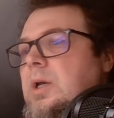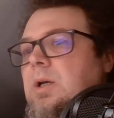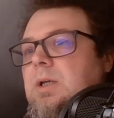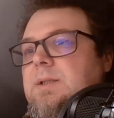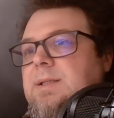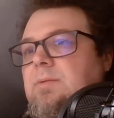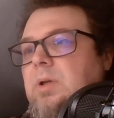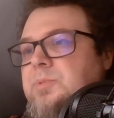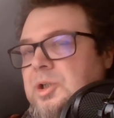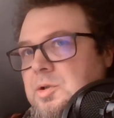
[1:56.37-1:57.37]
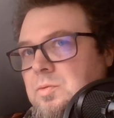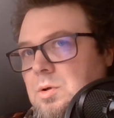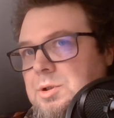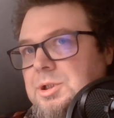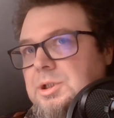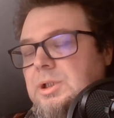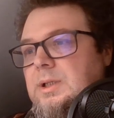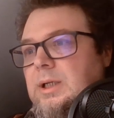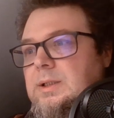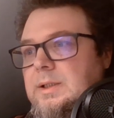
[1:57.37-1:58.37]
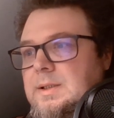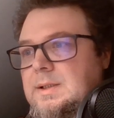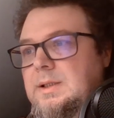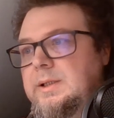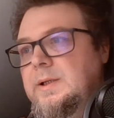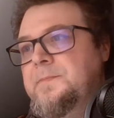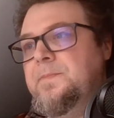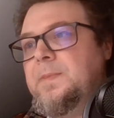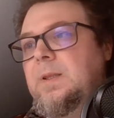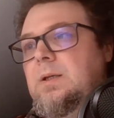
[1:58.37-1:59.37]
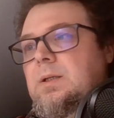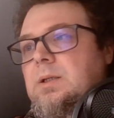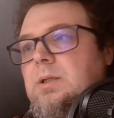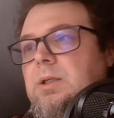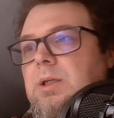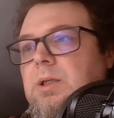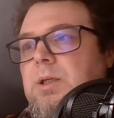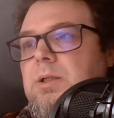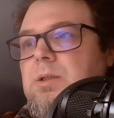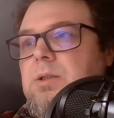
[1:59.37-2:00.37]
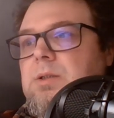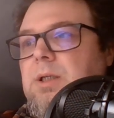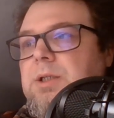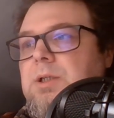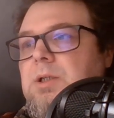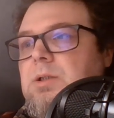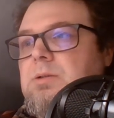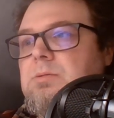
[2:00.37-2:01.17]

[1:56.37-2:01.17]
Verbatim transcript: e, całej przeszłości, tradycji e, i takich